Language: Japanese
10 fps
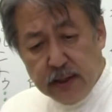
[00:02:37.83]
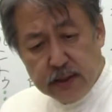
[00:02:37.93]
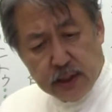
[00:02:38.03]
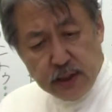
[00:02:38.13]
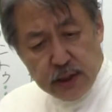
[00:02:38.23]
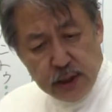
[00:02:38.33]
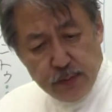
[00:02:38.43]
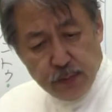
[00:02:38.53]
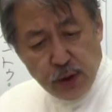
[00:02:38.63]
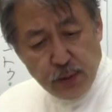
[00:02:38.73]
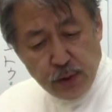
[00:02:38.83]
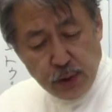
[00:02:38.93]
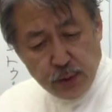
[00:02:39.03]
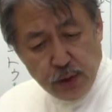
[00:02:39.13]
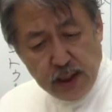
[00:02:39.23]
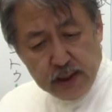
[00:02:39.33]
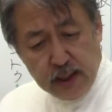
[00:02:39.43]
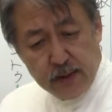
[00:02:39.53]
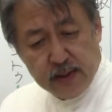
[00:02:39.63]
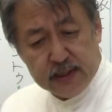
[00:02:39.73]
全身ブルブル震え
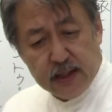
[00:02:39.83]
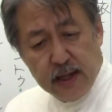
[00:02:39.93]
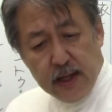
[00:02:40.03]
ています。